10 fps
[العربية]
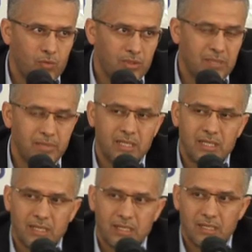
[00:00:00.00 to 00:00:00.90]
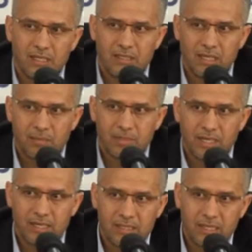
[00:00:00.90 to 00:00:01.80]
وتبين أن الأمر
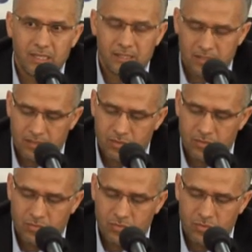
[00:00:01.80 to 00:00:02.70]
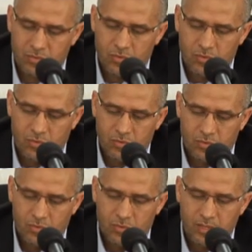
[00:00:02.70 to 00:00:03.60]
غير ذلك
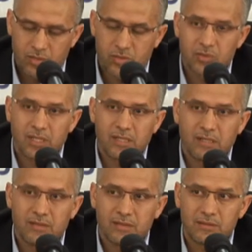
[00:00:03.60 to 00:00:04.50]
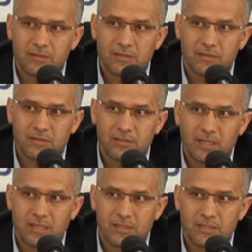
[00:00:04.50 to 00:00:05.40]
وأن السنن
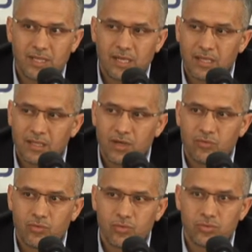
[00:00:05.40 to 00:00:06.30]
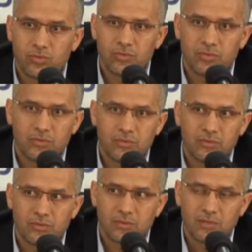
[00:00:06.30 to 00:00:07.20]
التي جعلها الله في الوجود
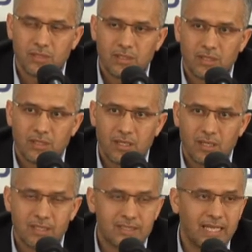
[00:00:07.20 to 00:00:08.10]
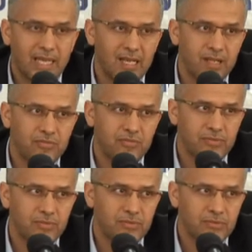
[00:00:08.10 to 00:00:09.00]
لا
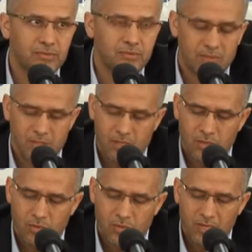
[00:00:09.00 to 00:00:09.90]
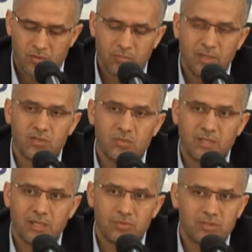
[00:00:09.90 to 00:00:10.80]
تتخلف ولا تميز
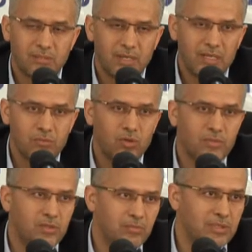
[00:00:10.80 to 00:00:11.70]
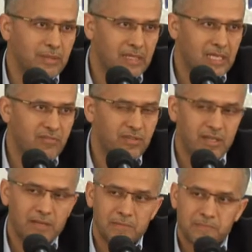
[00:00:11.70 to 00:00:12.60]
بين مجتمع مؤمن ومجتمع كافر